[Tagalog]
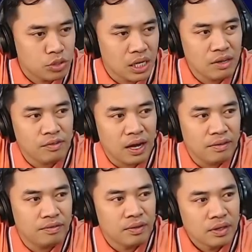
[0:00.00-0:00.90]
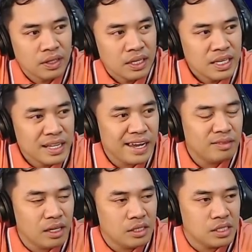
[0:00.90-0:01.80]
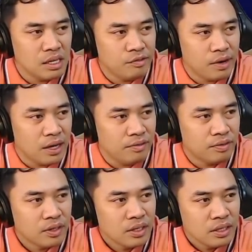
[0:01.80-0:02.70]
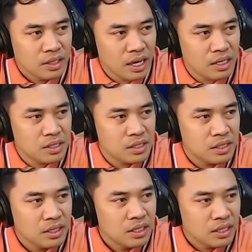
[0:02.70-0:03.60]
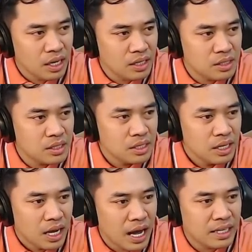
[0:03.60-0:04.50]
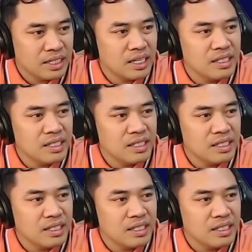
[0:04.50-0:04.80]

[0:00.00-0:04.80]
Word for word: sa E5 knight takes E5 takes takes at nag